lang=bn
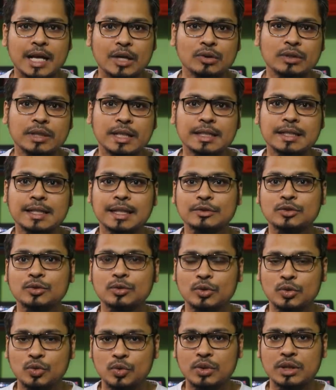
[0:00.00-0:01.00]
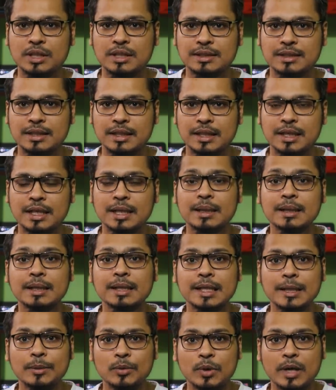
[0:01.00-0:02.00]
এখন এই কাজগুলো করতেছে
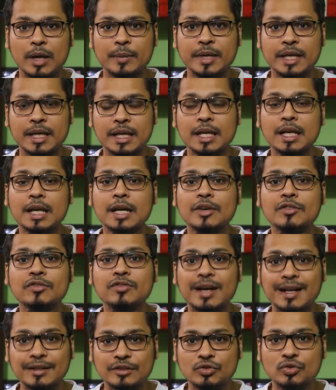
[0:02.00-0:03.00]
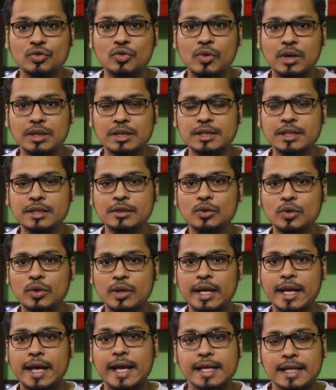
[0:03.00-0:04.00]
এবং আমি ফালতু কোয়ালিটির লোক
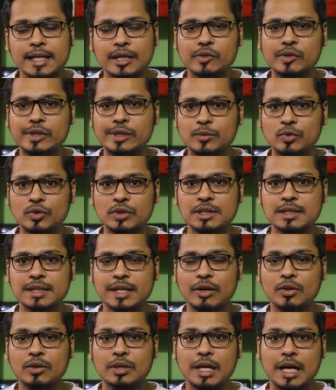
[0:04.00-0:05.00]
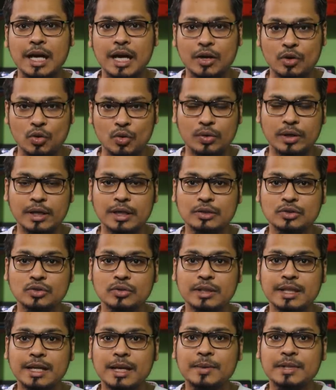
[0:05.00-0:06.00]
এই কারণেই বলতেছি কারণ
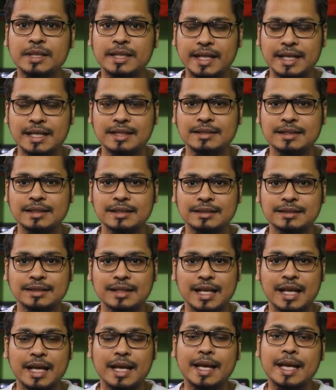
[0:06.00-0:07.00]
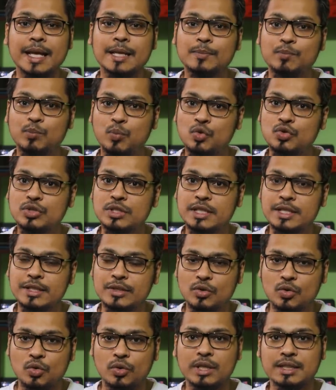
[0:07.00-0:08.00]
কয়েকজনকে আমি দেখেছি যারা এই পোস্টটি
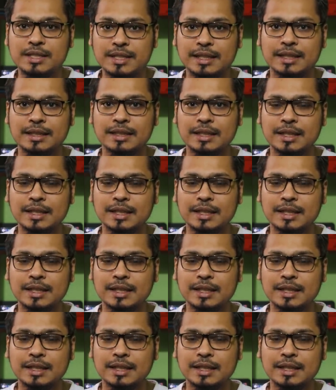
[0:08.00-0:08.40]
করেছেন